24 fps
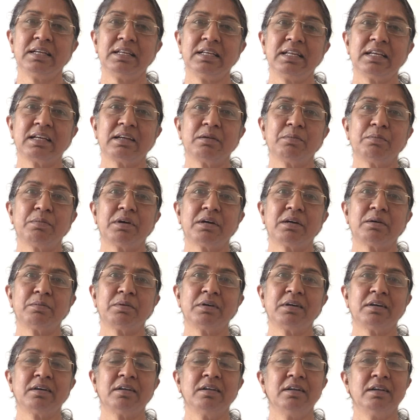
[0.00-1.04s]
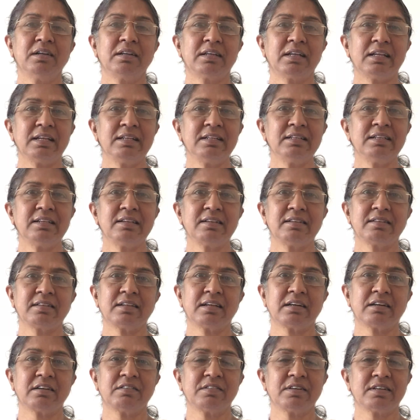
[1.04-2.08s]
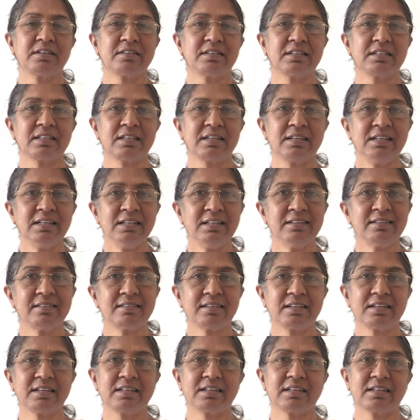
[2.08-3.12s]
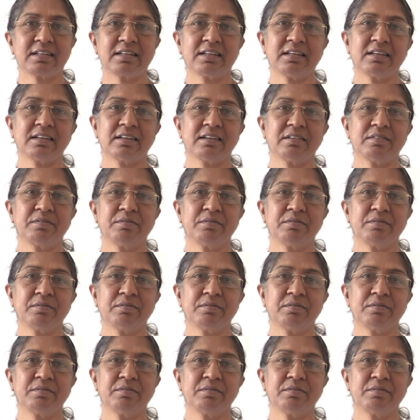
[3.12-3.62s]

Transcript: இன்றைக்கி பாபா நல்ல சகவாசத்தில் சேருங்க